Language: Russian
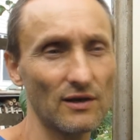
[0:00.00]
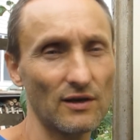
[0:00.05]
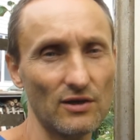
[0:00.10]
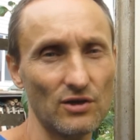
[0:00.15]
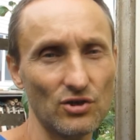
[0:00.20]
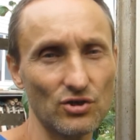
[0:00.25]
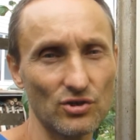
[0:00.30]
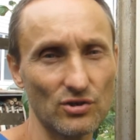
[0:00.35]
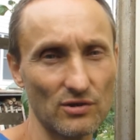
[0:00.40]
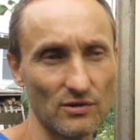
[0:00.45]

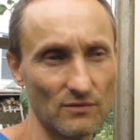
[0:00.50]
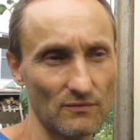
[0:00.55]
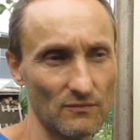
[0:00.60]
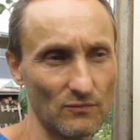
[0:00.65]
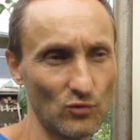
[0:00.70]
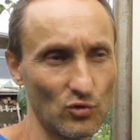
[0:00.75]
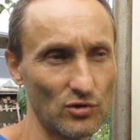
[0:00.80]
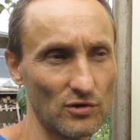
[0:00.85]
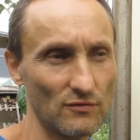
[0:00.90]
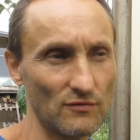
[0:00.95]
Конечно,
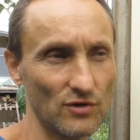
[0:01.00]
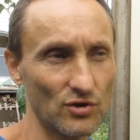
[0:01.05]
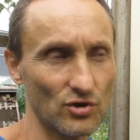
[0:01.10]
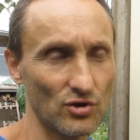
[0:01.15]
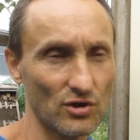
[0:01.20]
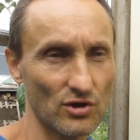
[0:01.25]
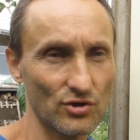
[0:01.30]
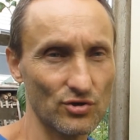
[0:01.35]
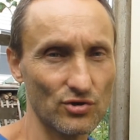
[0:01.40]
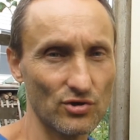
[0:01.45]
многие
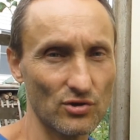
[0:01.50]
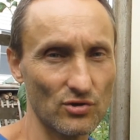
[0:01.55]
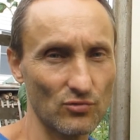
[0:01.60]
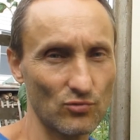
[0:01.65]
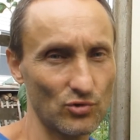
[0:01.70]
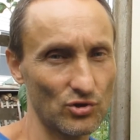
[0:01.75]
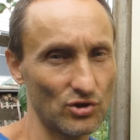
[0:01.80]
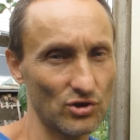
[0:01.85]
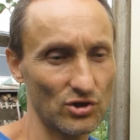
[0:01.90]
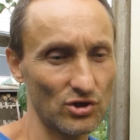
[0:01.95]
вещи кажутся
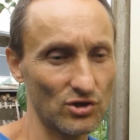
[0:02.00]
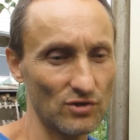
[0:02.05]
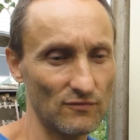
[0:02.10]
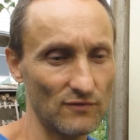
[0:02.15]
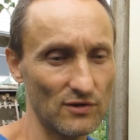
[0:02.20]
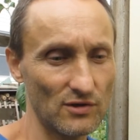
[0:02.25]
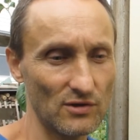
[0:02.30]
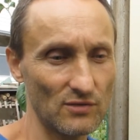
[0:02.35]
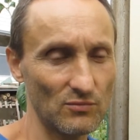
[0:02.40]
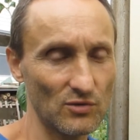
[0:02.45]
очень
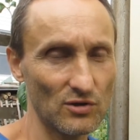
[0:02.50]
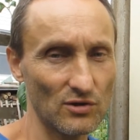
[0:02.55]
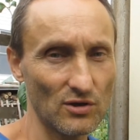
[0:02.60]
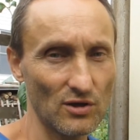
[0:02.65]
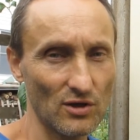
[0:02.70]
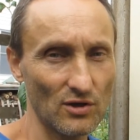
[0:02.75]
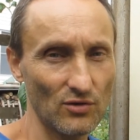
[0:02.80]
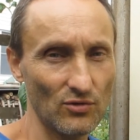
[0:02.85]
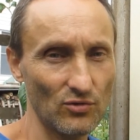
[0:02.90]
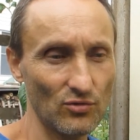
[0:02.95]
очевидными,
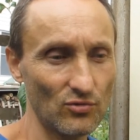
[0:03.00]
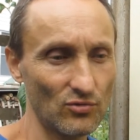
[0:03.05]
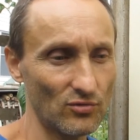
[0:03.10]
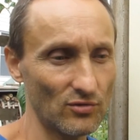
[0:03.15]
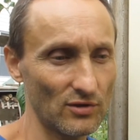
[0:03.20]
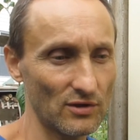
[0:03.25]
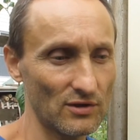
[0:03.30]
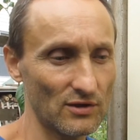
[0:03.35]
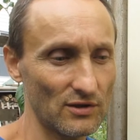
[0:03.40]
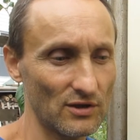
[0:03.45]

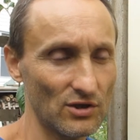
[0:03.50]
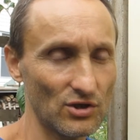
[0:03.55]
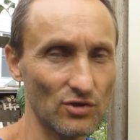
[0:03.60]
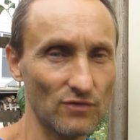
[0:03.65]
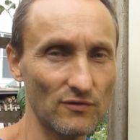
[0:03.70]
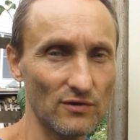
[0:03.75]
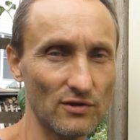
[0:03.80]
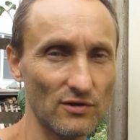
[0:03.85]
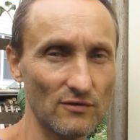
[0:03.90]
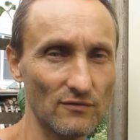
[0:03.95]
но это не
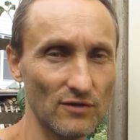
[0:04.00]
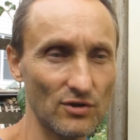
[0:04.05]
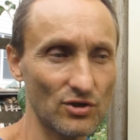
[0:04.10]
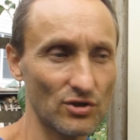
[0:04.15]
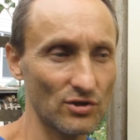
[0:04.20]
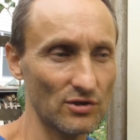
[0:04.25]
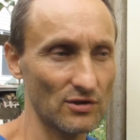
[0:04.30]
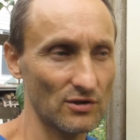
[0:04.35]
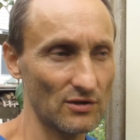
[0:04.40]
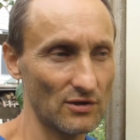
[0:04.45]
очевидные
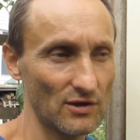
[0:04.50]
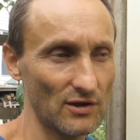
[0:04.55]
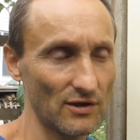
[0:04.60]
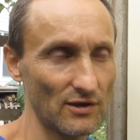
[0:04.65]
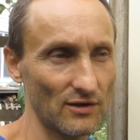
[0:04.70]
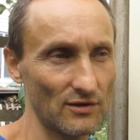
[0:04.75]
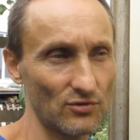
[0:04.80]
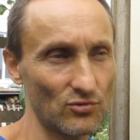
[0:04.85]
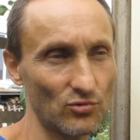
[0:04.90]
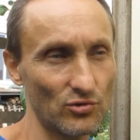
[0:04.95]
вещи
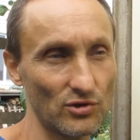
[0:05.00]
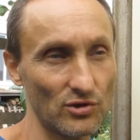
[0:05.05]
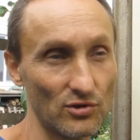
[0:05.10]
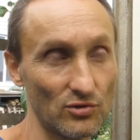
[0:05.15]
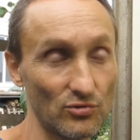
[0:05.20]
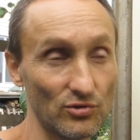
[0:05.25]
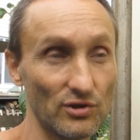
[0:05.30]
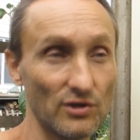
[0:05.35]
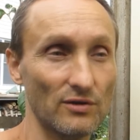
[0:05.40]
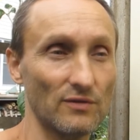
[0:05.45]
для
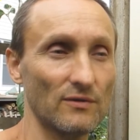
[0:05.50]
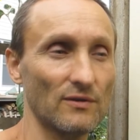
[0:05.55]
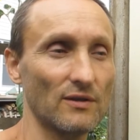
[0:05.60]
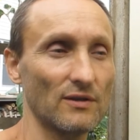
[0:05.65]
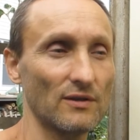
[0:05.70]
других людей.